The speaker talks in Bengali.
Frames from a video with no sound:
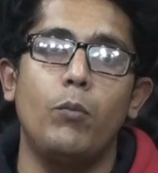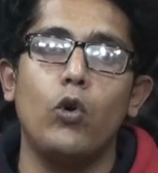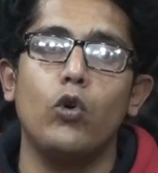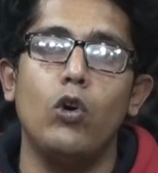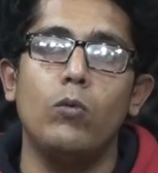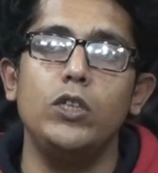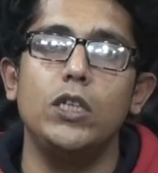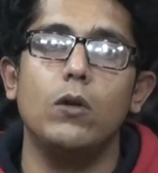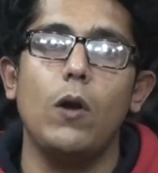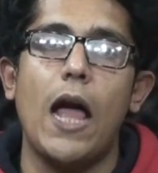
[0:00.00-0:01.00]
যে বড় খবর
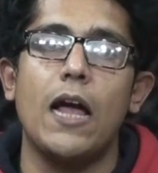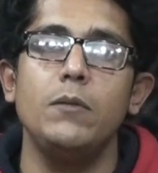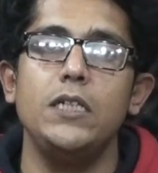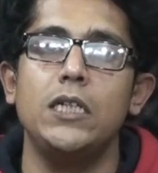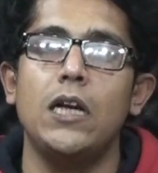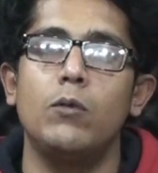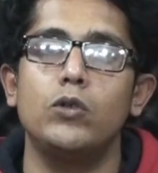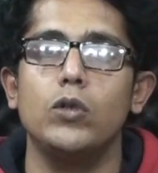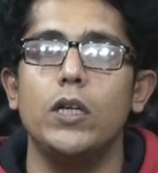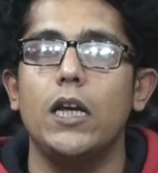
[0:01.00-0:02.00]
সেটা হলো আগামী
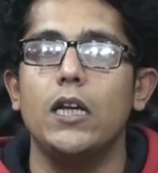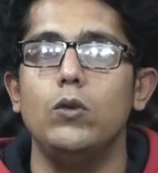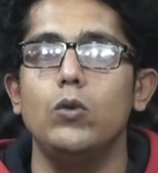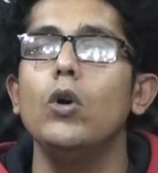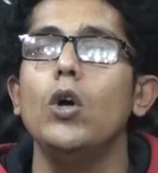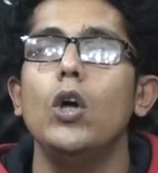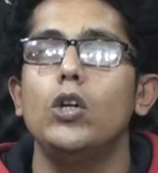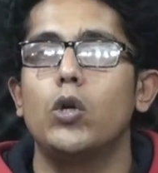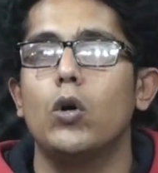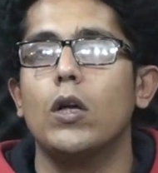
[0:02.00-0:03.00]
শিক্ষাবর্ষ থেকে কিন্তু
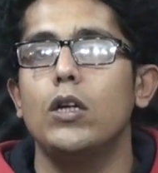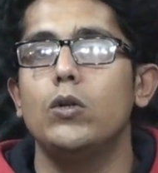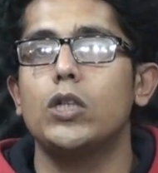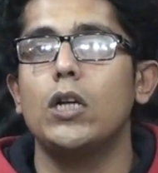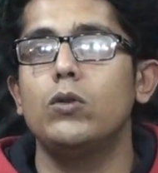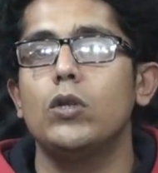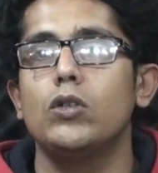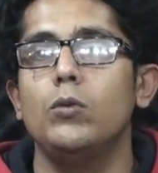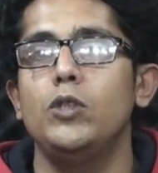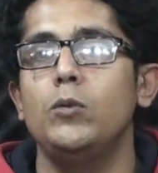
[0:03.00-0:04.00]
সরকারি ও
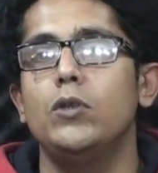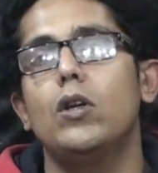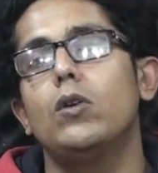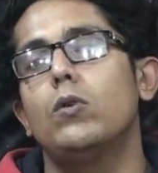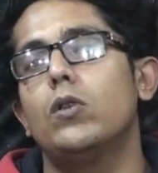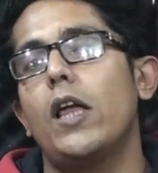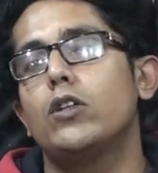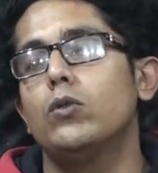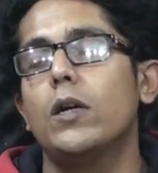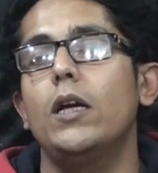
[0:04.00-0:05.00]
স্বায়ত্তশাসিত বিশ্ববিদ্যালয়গুলোতে
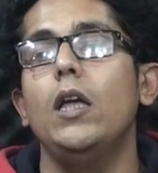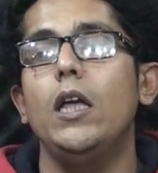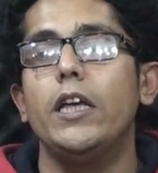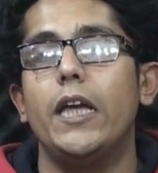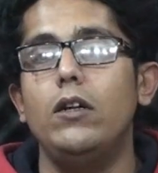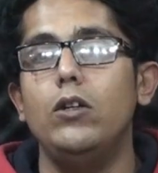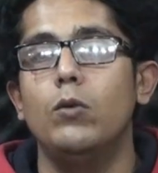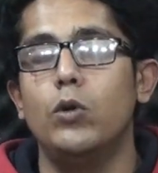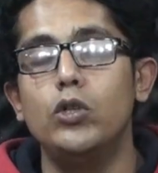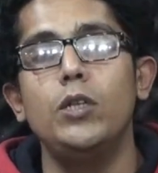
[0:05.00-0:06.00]
একযোগে কেন্দ্রীয়
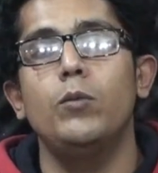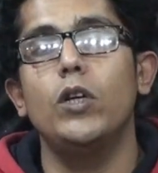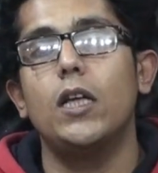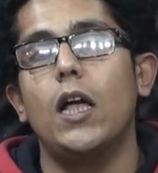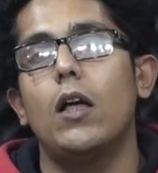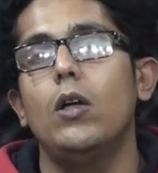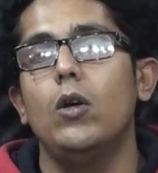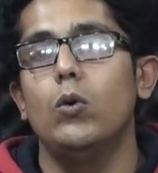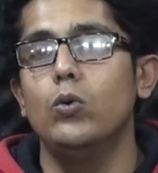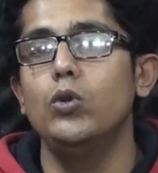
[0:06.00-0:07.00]
ভর্তি পরীক্ষা
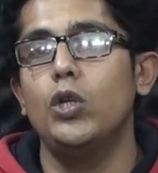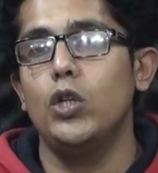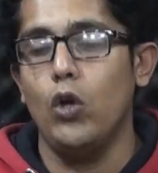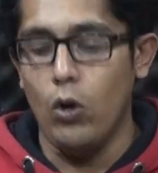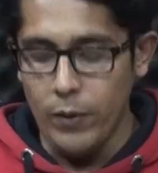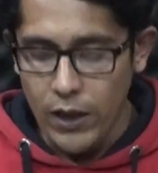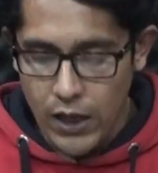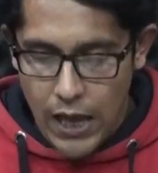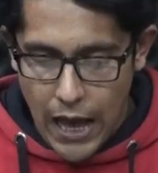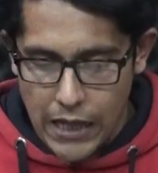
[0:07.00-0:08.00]
অনুষ্ঠিত হবে
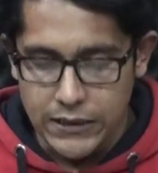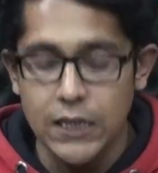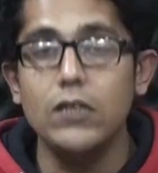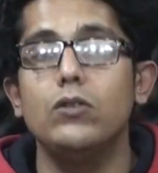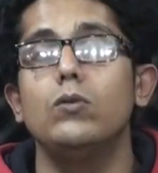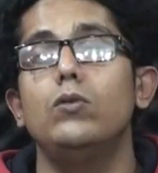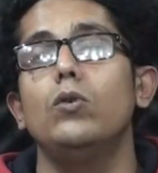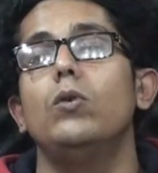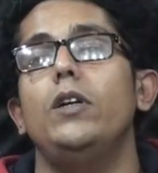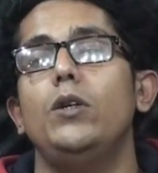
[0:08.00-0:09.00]
আজকে কিন্তু
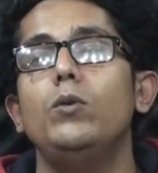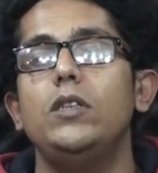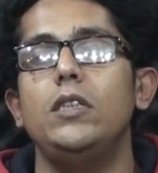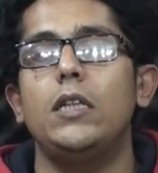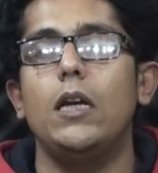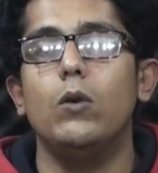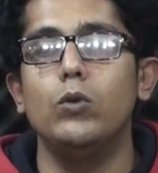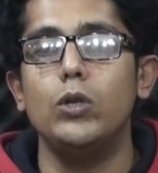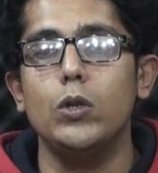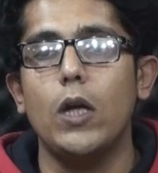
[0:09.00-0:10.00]
ইউজিসিতে
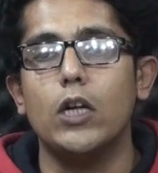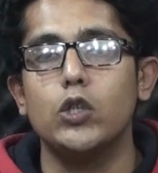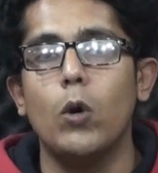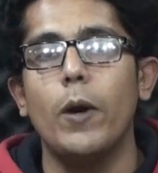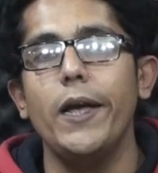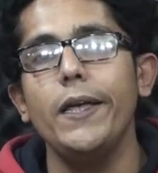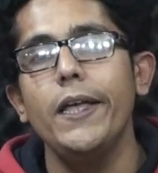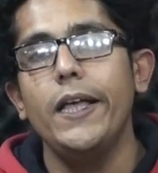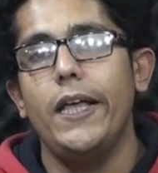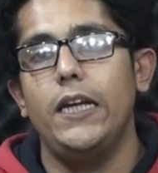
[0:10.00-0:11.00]
অনুষ্ঠিত এক সভায়
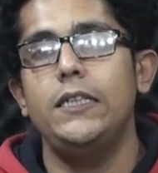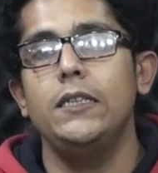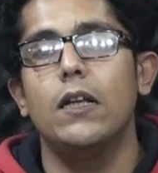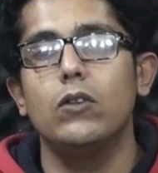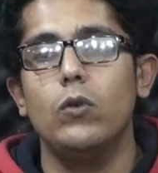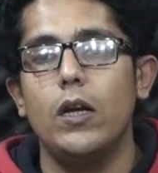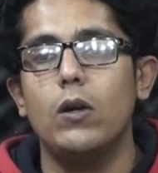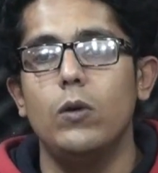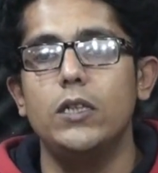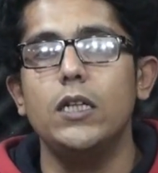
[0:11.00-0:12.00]
এই সিদ্ধান্ত নেওয়া
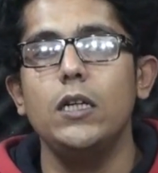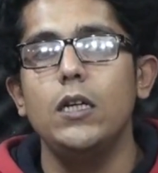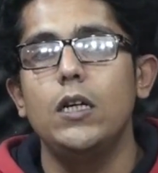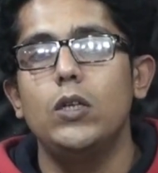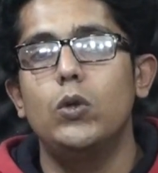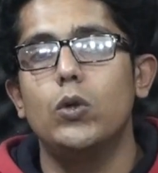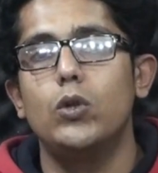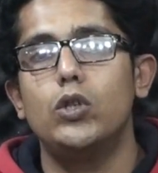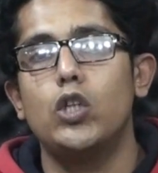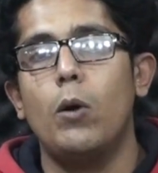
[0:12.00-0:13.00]
হয়েছে তো
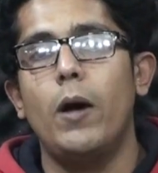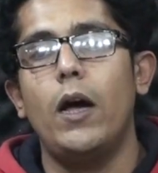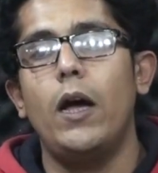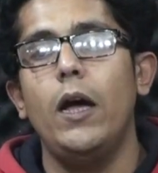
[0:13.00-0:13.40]
সভা